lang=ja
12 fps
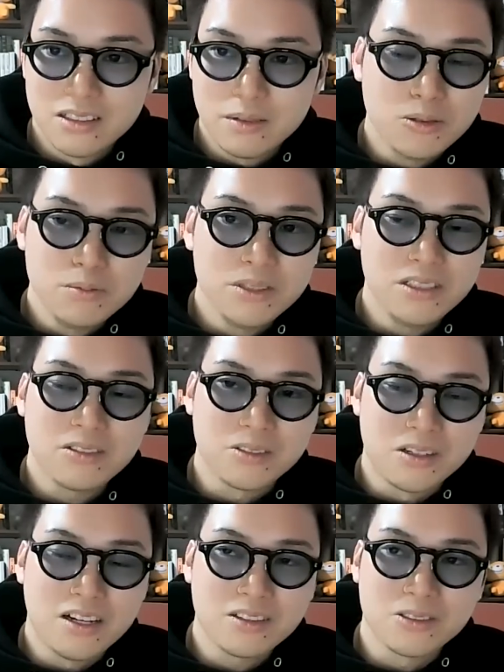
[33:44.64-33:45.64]
まあ、論文書
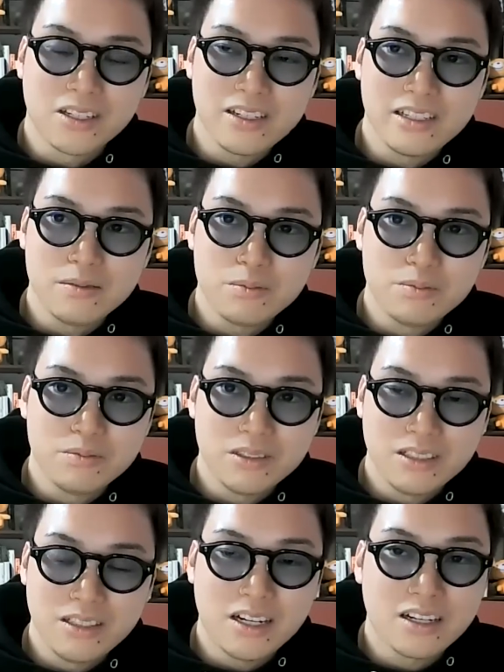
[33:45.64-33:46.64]
くとか、あとさっき、
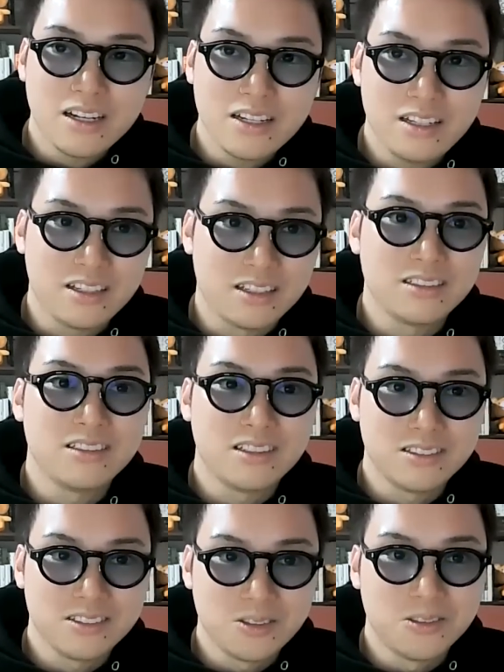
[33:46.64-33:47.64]
学会出たっ言っ
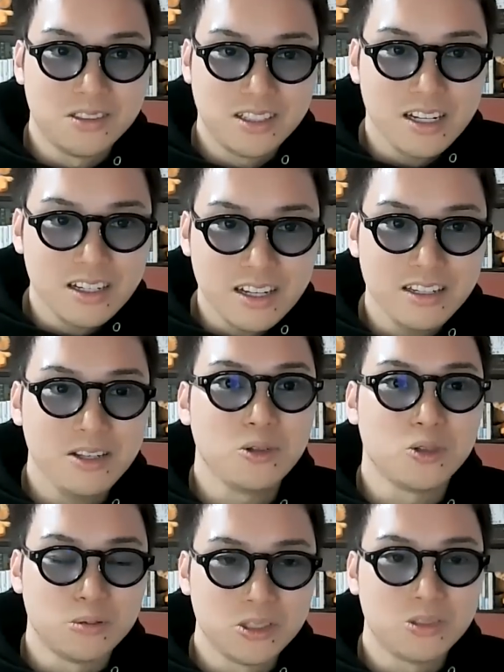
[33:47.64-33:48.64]
たんですけど、学会に出
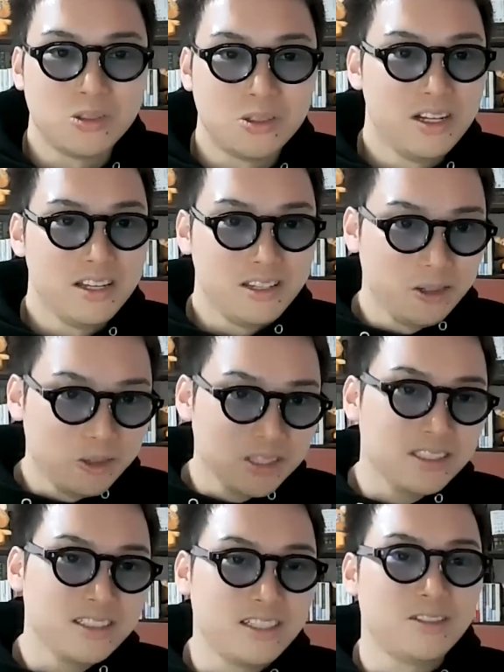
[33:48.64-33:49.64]
ようと思うと、
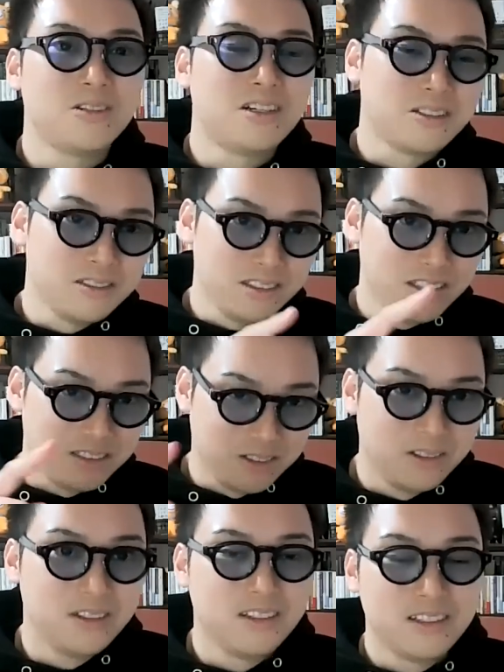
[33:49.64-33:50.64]
用紙っていうのを書くんです
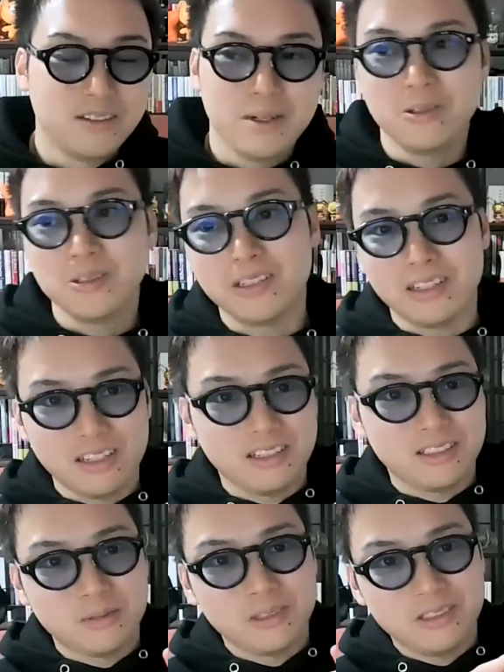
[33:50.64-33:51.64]
よ。まあ、要する
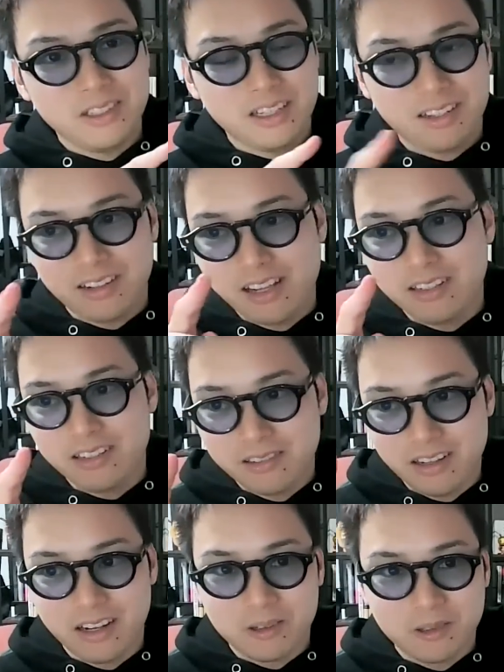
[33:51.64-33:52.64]
に自分のやってる研
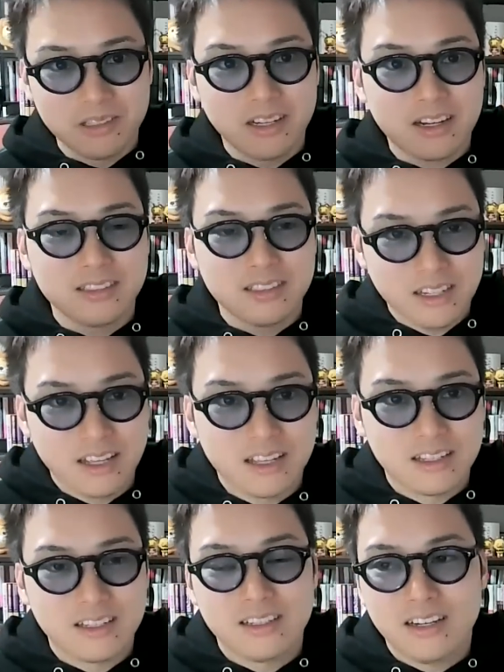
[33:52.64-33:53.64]
究がこんな感じ
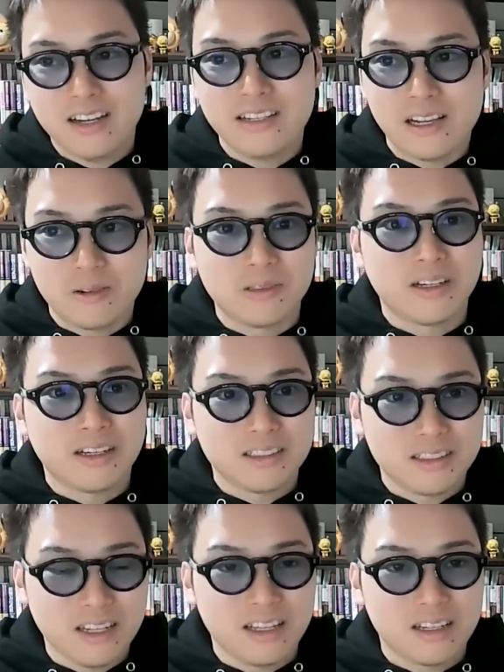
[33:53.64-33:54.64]
で、背景こんな
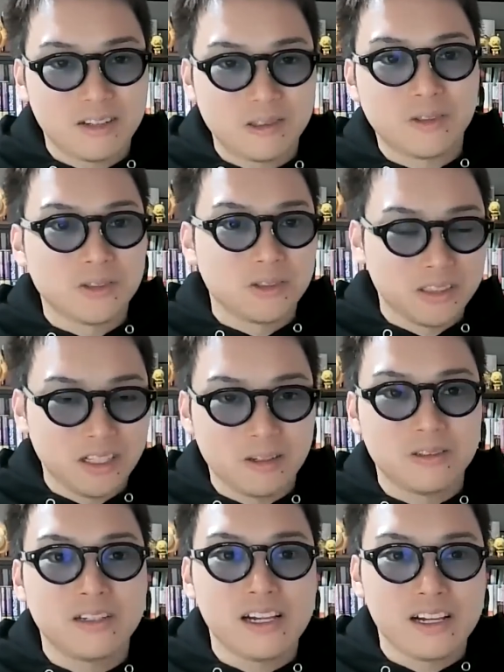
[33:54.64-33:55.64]
感じで、こんなことをし
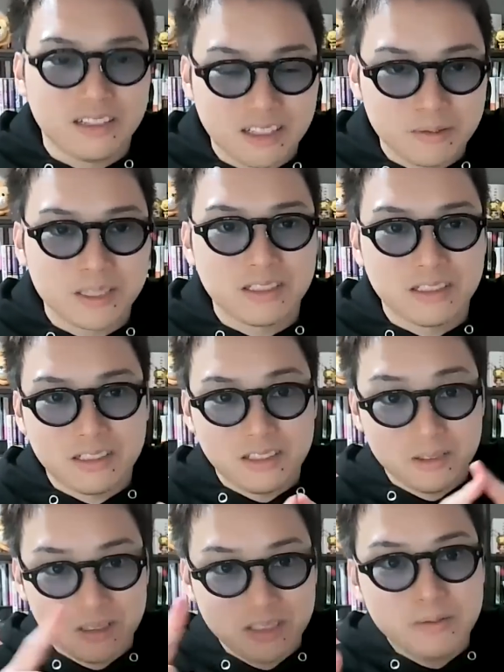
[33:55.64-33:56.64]
て、こんな結果になりましたっ
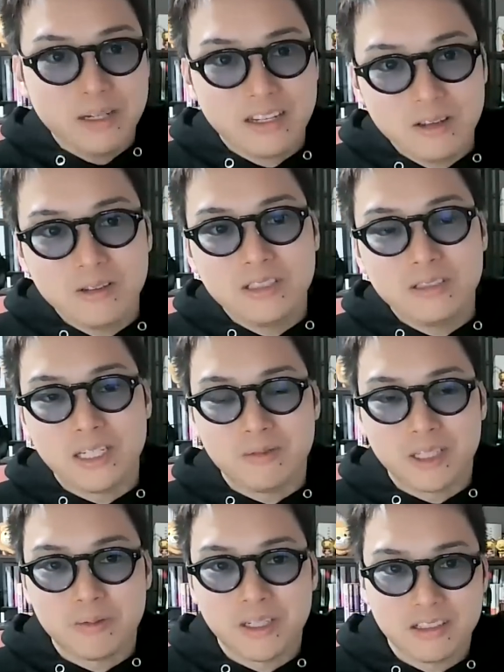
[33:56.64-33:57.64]
ていうのを1枚、A41 枚
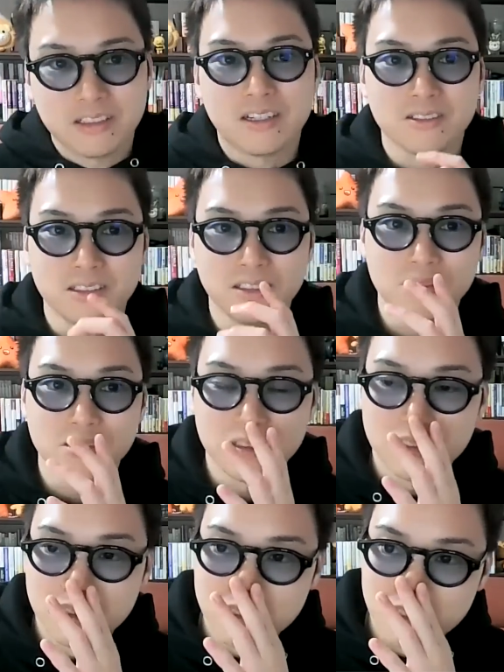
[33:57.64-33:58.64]
にまとめるやつがあるんですけど、